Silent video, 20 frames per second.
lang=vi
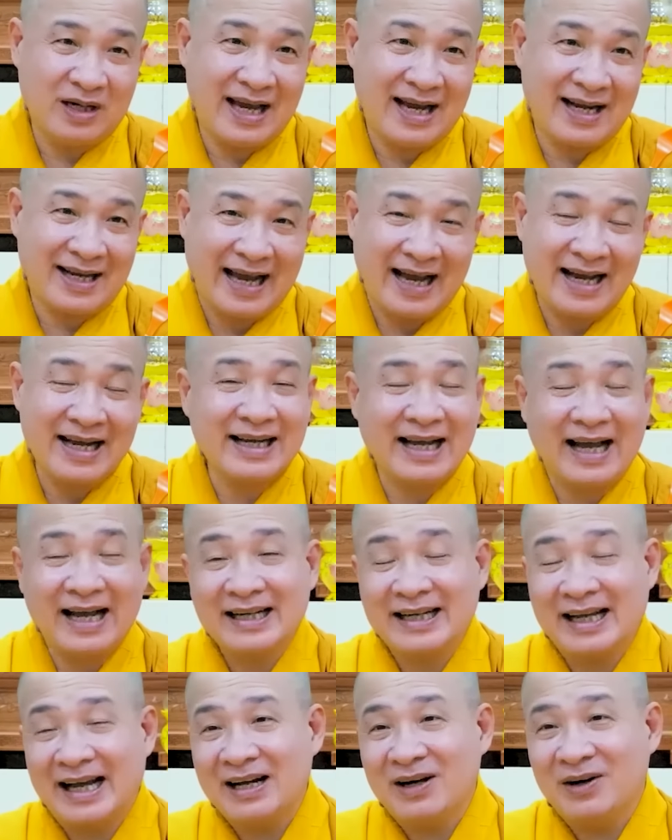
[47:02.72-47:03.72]
la cản,
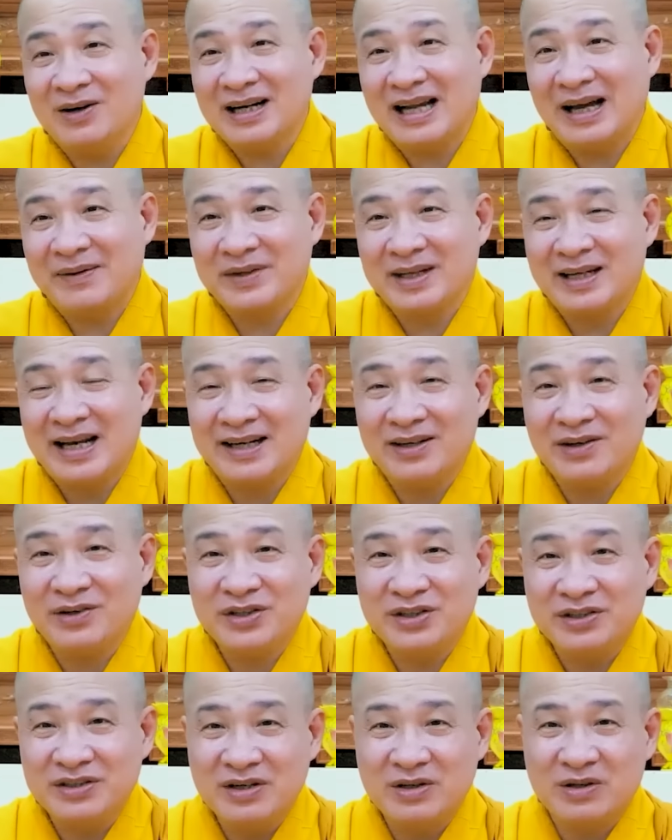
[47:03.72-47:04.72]
hỏi làm gì đánh nó
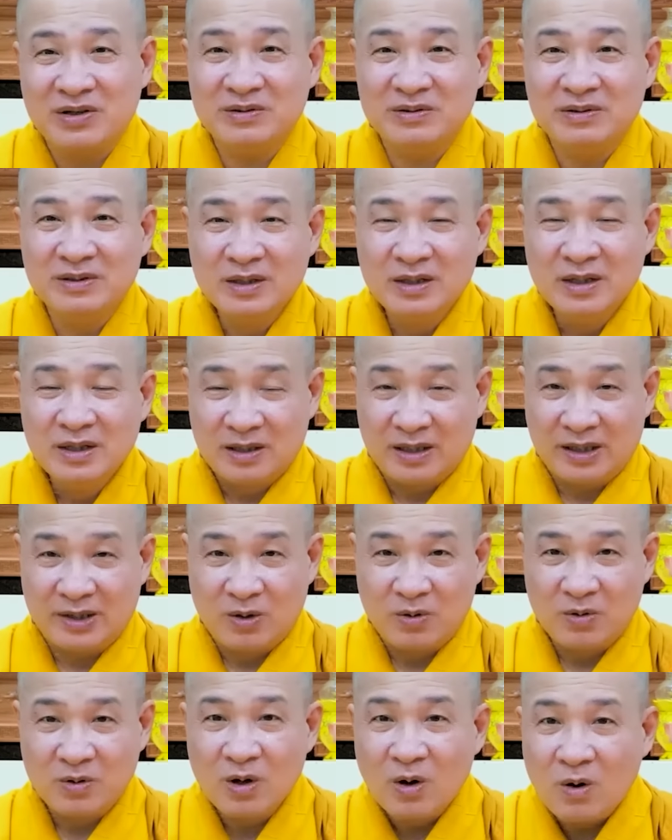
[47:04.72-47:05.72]
dữ cô, là
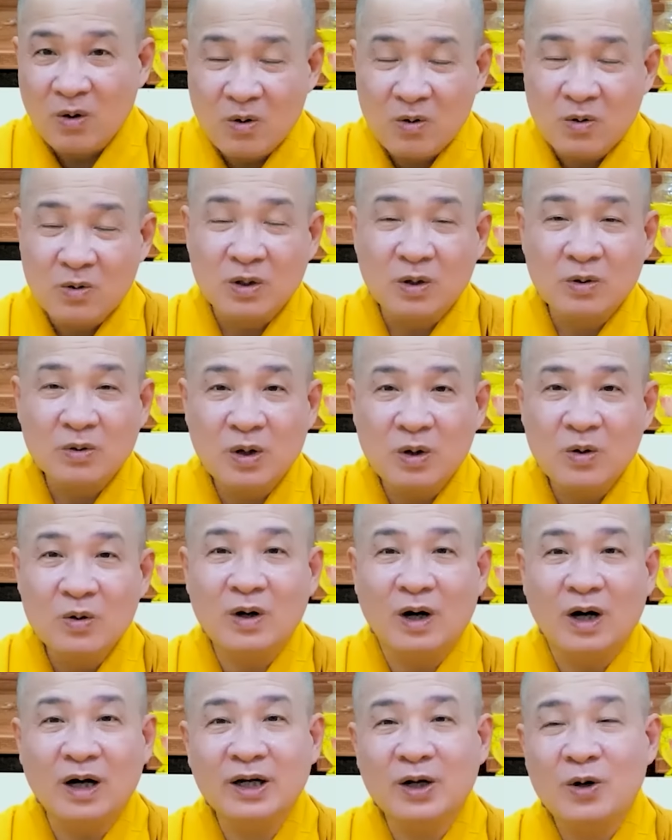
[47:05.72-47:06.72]
đồ ngu,
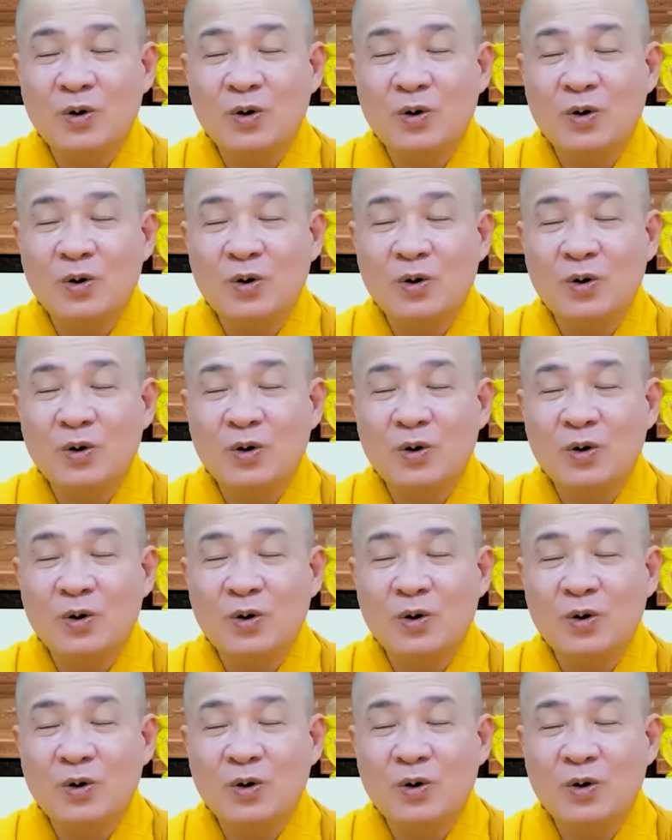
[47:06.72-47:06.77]
hỏi